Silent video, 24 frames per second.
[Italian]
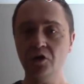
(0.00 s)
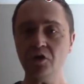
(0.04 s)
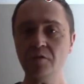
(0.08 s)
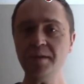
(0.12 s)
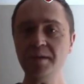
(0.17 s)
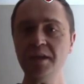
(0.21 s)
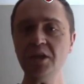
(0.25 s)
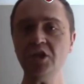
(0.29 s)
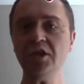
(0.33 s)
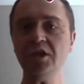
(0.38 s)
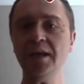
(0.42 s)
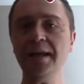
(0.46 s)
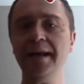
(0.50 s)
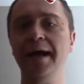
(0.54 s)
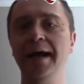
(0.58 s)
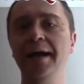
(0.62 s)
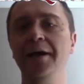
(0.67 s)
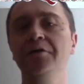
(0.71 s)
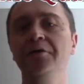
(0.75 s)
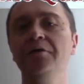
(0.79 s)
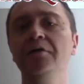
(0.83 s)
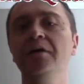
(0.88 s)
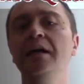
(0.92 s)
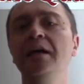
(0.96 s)

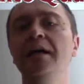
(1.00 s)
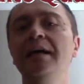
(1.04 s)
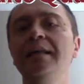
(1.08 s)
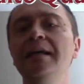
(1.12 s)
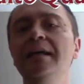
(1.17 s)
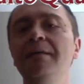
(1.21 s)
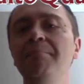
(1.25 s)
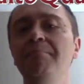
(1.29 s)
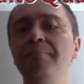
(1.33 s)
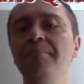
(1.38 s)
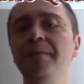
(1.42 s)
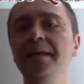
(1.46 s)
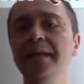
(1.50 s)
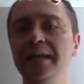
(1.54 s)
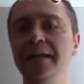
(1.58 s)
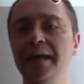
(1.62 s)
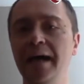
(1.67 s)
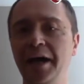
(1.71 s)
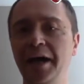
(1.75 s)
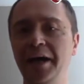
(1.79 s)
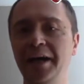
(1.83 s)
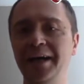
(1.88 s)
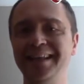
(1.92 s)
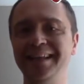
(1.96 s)
cominceranno ad
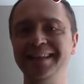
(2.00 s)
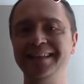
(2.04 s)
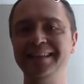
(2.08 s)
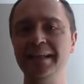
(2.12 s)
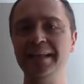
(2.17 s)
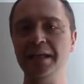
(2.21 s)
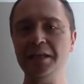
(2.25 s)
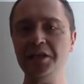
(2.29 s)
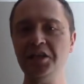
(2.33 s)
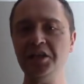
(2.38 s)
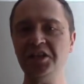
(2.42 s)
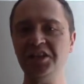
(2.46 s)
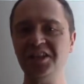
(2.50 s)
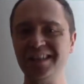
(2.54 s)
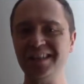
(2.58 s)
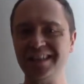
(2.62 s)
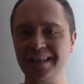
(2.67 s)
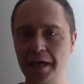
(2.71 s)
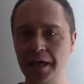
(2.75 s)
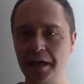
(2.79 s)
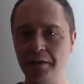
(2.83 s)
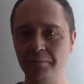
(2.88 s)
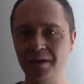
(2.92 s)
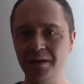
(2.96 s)
applicare degli
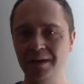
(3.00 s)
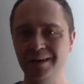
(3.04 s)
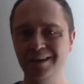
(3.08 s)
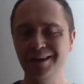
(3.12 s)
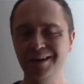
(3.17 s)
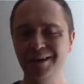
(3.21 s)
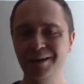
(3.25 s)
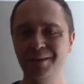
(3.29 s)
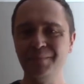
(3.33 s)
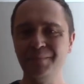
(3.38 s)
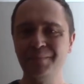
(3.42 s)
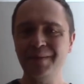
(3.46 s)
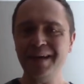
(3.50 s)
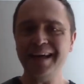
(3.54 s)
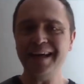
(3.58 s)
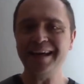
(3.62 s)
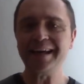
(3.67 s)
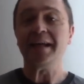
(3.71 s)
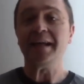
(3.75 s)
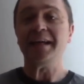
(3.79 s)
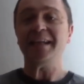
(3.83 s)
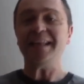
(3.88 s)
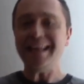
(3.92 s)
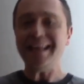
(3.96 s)
schemi
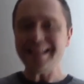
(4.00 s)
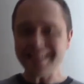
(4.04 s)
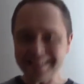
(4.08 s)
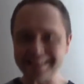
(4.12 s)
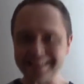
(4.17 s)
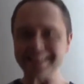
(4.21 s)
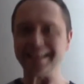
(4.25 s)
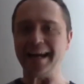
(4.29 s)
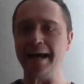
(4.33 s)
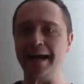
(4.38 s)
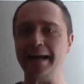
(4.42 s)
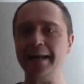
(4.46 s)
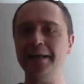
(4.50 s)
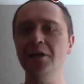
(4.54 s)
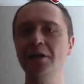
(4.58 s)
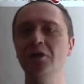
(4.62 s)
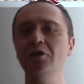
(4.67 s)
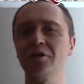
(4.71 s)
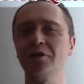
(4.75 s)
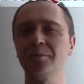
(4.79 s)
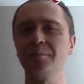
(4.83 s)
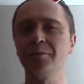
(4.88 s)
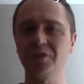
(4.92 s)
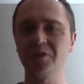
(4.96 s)
per rientrare nel
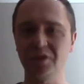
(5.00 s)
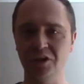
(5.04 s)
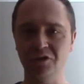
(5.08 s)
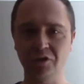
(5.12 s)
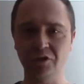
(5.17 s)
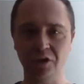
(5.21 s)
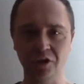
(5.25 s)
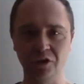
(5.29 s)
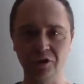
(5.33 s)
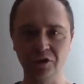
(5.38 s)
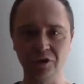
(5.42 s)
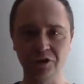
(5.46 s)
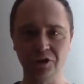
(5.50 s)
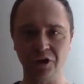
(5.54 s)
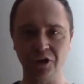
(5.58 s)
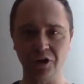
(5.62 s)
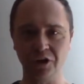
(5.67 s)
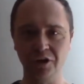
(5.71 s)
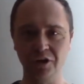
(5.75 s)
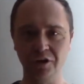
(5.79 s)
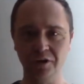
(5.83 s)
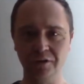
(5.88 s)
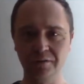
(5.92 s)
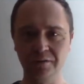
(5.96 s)
loro possesso e
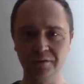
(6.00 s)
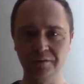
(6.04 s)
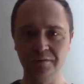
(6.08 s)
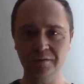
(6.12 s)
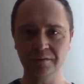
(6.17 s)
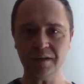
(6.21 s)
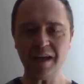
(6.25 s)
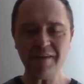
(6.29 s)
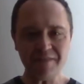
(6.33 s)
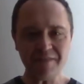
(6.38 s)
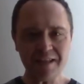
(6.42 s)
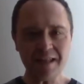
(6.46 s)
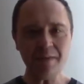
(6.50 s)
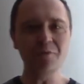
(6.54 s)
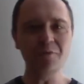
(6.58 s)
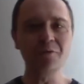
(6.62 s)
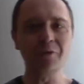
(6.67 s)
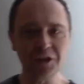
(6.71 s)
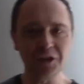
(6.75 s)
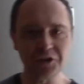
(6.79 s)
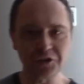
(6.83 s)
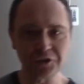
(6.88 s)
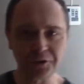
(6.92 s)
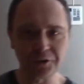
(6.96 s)
controllo. E vediamo
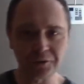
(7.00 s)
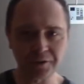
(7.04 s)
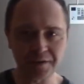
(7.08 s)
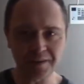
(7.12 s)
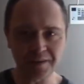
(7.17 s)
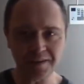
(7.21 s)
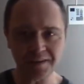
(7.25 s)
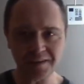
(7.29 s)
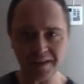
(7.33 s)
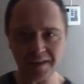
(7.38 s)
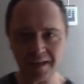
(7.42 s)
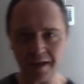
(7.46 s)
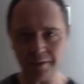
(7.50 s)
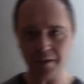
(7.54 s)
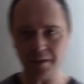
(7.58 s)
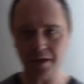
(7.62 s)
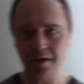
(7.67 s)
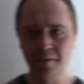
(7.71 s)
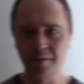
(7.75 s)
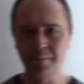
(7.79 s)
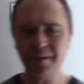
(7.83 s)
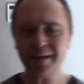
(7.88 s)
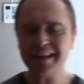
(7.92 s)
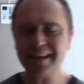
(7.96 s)
quali sono questi
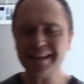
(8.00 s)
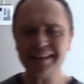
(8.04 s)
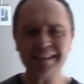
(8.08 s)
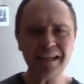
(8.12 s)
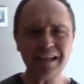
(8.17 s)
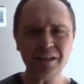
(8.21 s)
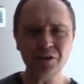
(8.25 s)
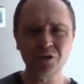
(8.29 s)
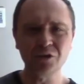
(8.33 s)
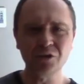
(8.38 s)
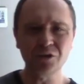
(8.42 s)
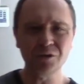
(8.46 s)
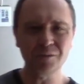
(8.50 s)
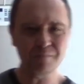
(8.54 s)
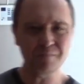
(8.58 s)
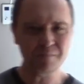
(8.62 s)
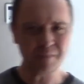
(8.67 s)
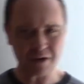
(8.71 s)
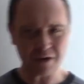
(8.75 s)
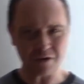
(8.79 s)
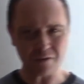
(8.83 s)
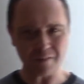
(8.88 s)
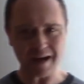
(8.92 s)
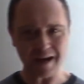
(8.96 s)
schemi perché tanto
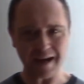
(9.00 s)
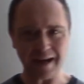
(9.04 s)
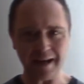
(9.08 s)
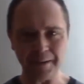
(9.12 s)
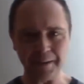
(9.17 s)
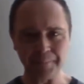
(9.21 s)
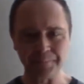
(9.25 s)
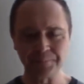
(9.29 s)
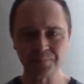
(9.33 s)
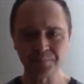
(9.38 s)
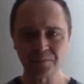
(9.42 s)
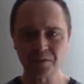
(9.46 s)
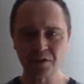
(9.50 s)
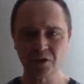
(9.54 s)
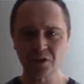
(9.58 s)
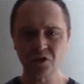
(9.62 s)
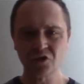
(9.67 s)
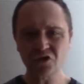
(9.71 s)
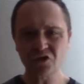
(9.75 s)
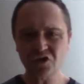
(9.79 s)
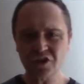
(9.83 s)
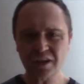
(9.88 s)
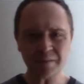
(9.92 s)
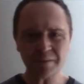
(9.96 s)
bene o male
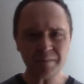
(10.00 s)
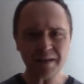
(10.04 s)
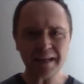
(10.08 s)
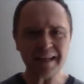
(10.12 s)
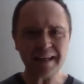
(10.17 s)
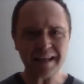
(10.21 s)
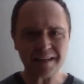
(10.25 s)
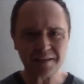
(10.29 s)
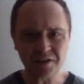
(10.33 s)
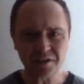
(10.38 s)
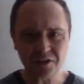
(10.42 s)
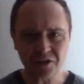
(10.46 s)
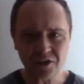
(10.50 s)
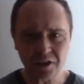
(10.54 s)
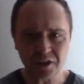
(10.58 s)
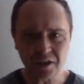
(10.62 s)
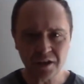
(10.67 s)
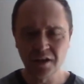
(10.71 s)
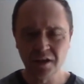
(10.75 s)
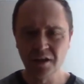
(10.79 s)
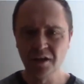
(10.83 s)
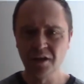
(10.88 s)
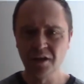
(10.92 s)
sono schemi classici.